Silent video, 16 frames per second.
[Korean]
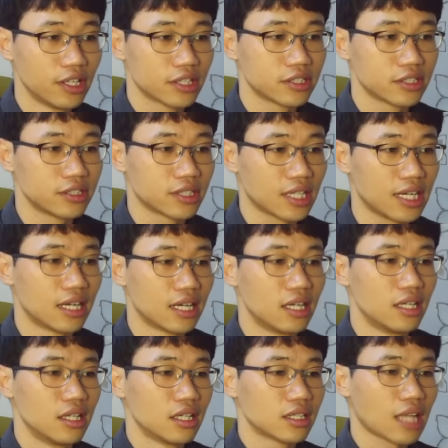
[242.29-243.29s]
그러니까
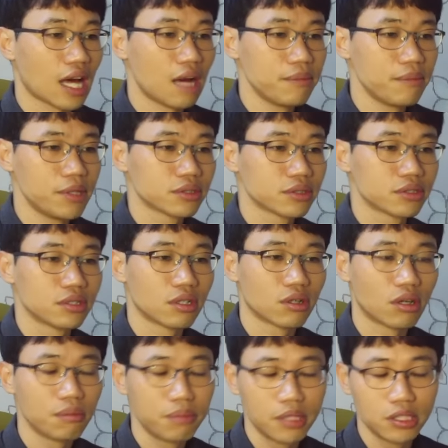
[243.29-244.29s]
탐이었어
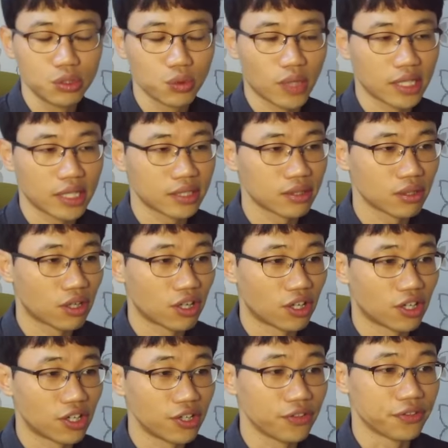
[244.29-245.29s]
커피를 좋아했던
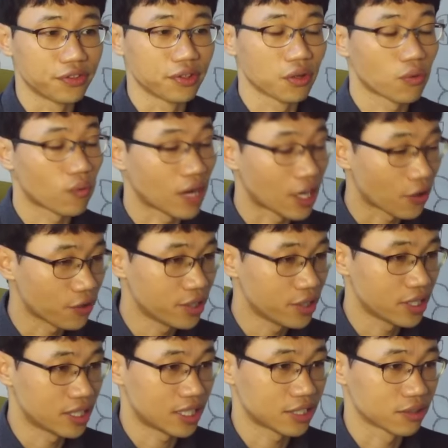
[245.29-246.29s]
건 과거
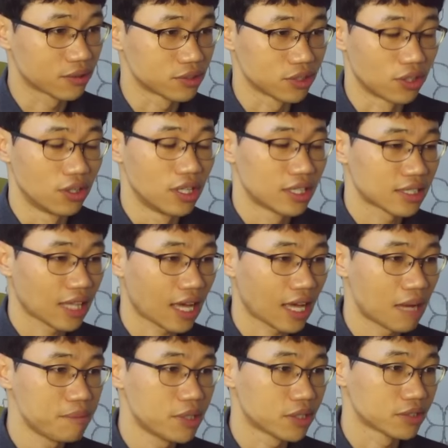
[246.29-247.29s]
얘기를 하는 거죠.
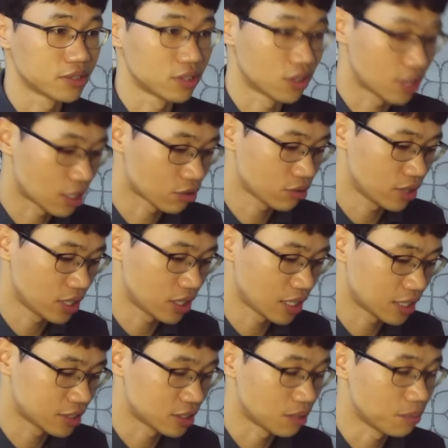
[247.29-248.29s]
탐이었어 라고
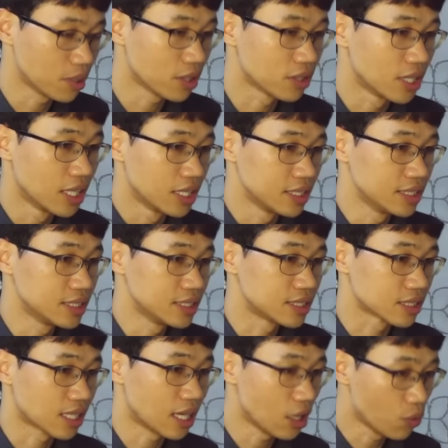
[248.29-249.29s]
얘기하시려면
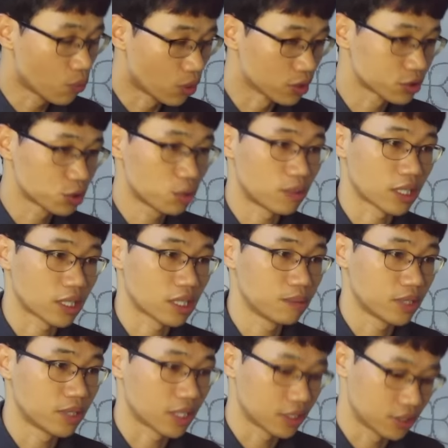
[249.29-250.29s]
is가 was로 바뀌면
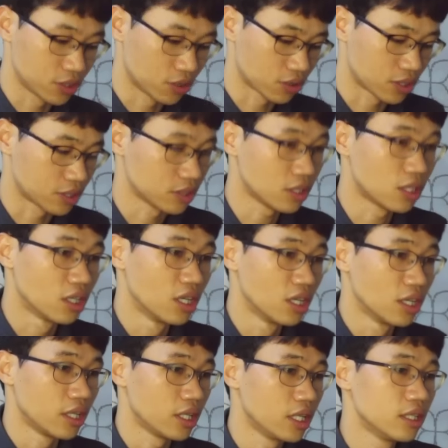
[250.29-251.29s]
되겠죠. 그래서
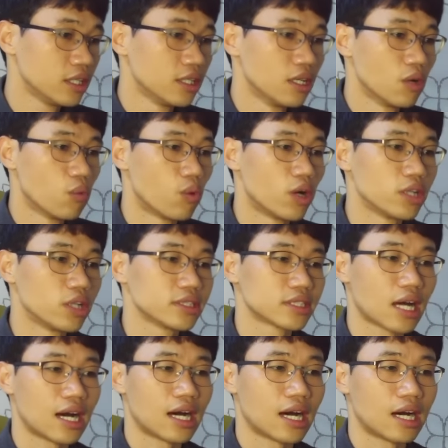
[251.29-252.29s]
it was
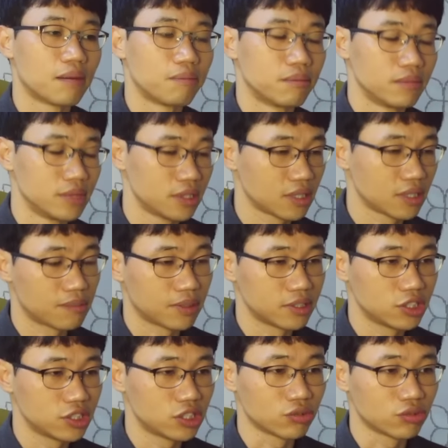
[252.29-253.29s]
time 이렇게
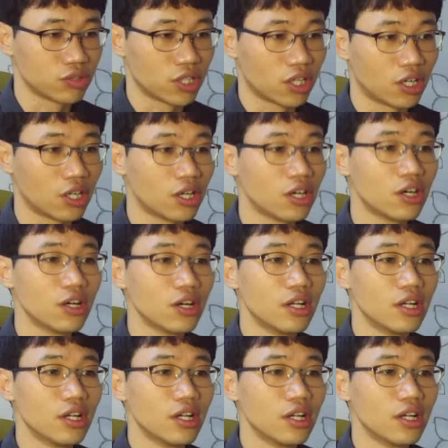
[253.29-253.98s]
만드시고요.